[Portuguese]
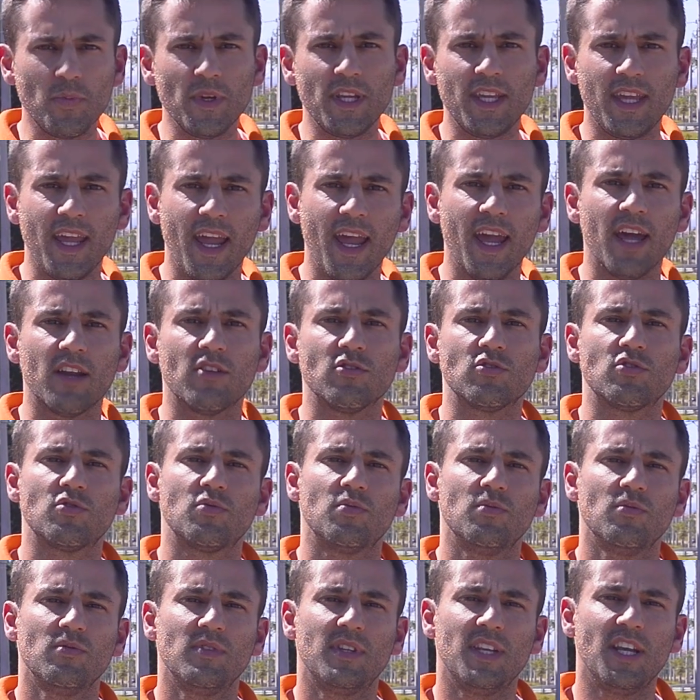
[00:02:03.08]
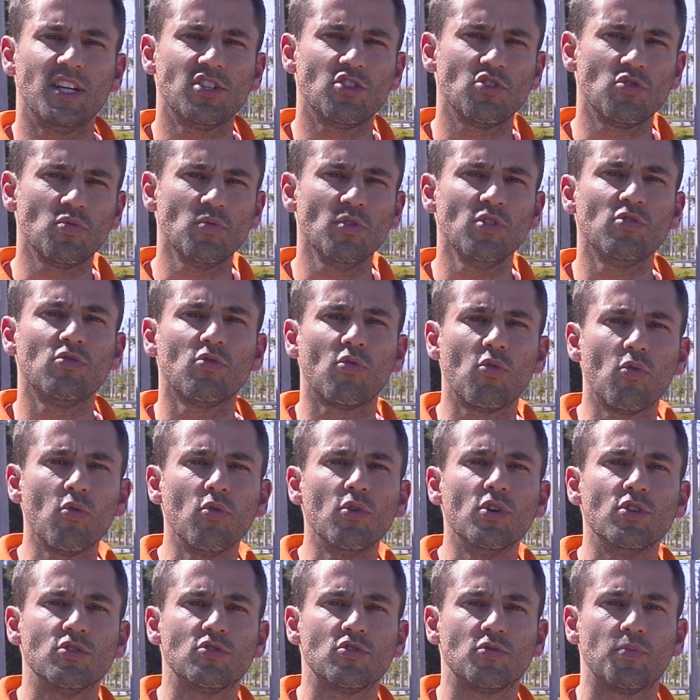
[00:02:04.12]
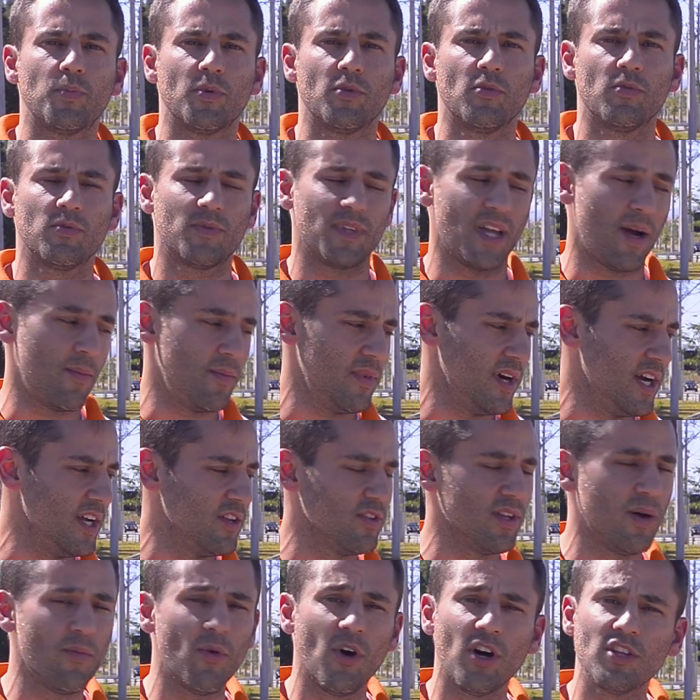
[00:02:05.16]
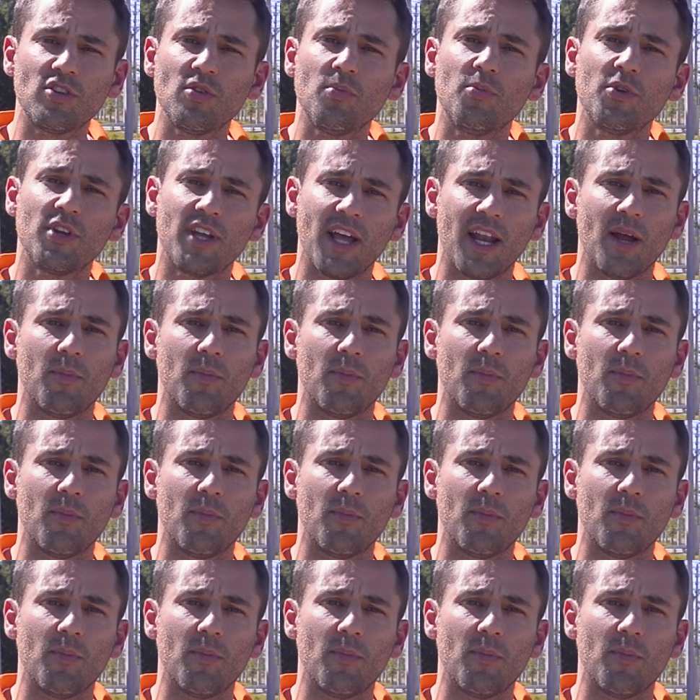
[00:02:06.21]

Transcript: pequenos, trechos muito curtos para o tamanho da moto e para o que